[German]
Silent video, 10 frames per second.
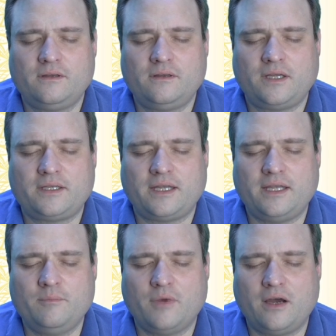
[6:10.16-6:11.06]
hat ja
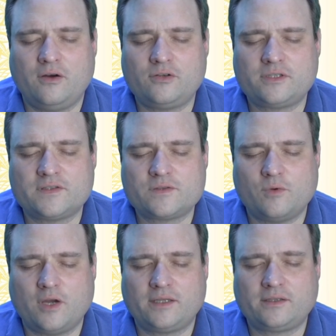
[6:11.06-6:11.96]
immer auch das
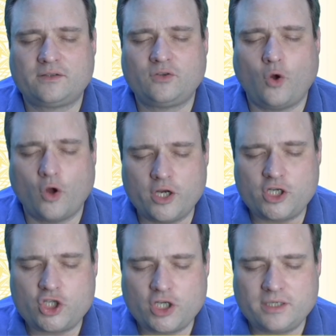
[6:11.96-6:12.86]
Wort
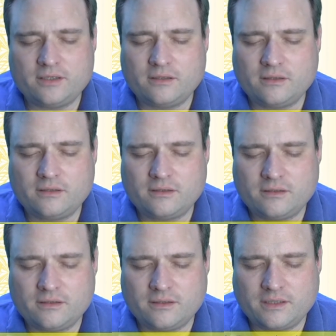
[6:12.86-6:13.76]
täuschen
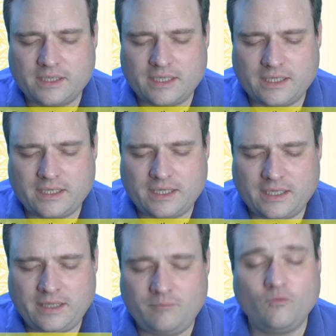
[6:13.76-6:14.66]

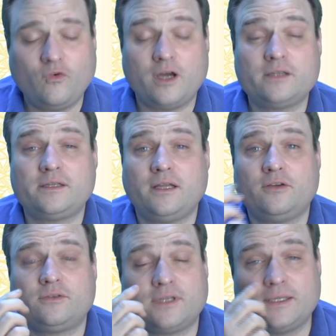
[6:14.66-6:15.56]
im
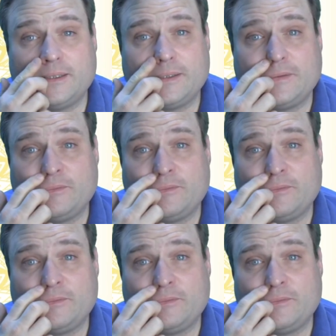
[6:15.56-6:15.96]
Wortlaut drinnen.